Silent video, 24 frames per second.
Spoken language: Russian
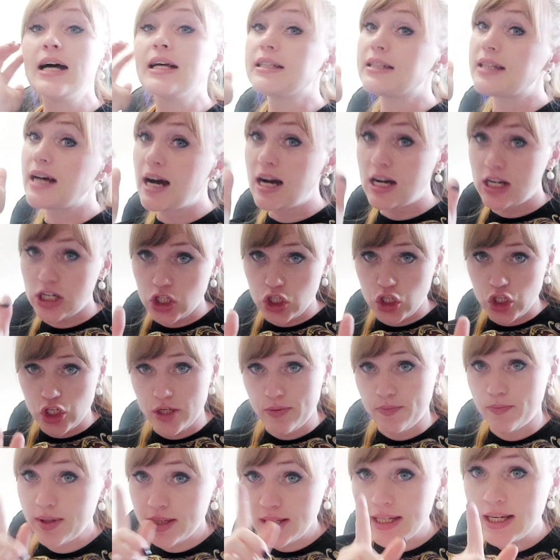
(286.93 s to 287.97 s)
Также,
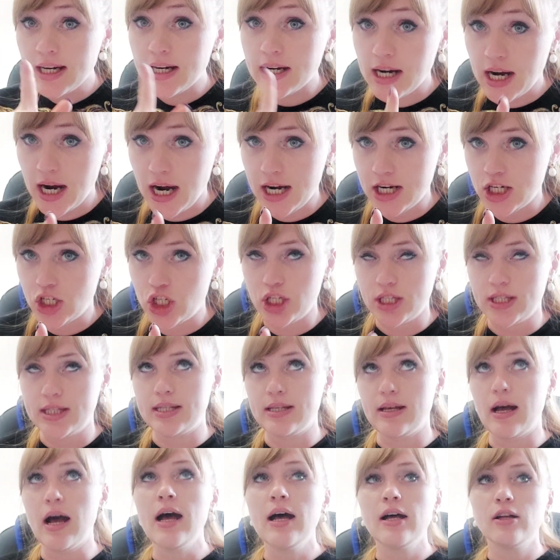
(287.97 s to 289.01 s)
мне
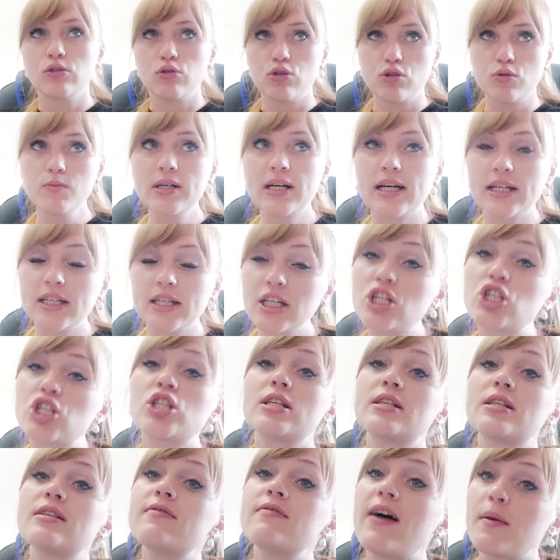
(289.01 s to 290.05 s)
кажется, то есть мы,
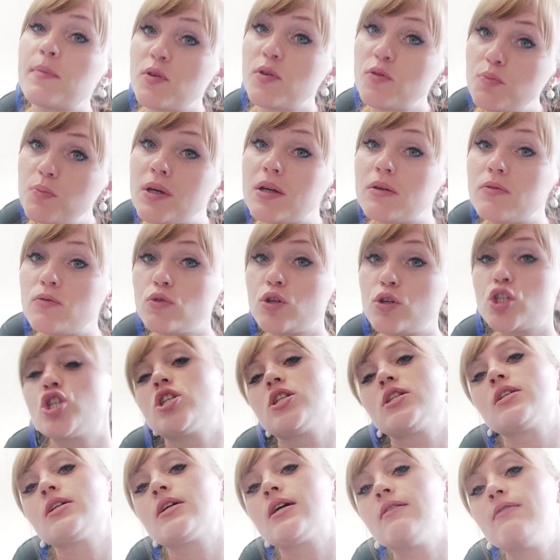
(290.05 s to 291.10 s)
конечно, с вами в первую
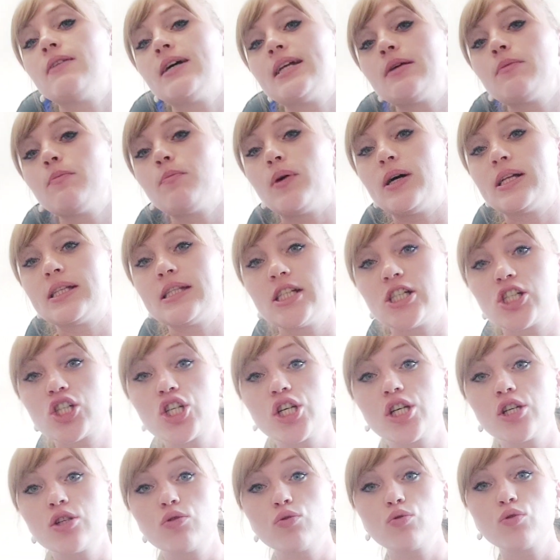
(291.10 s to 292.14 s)
очередь говорим по
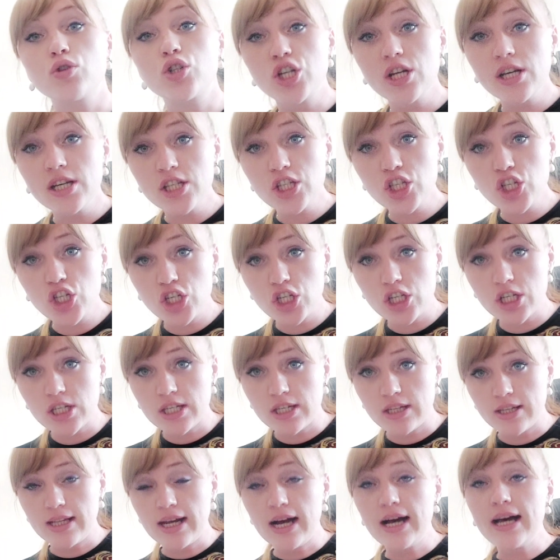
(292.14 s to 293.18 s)
отношению к
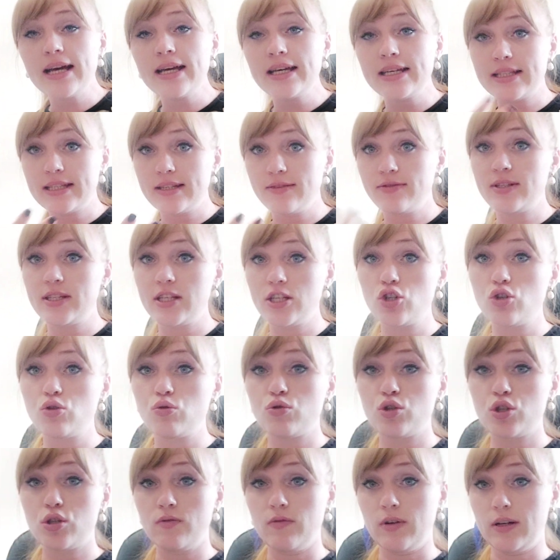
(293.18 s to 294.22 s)
женщине, да, эти все
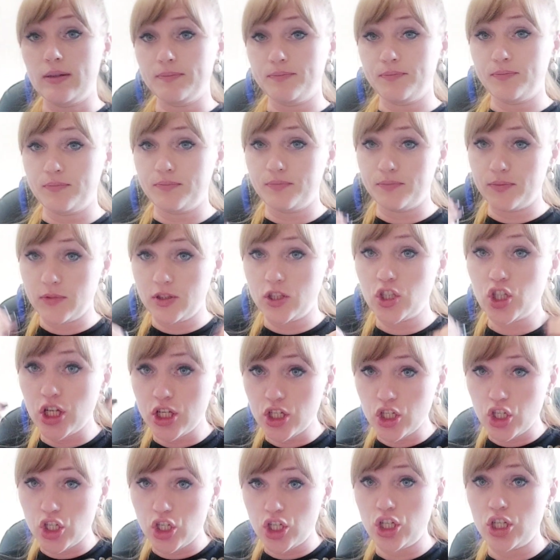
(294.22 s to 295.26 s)
чувства
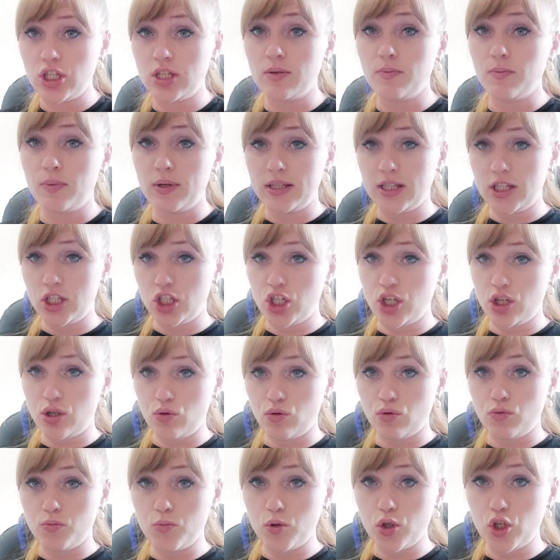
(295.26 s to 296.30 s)
женщине по
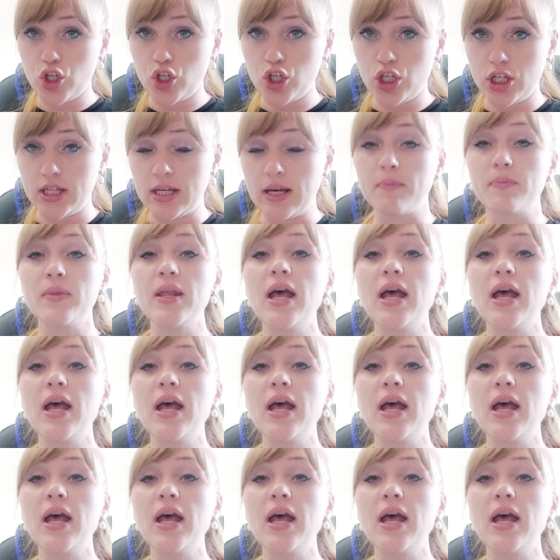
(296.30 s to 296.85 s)
отношению к мужчине,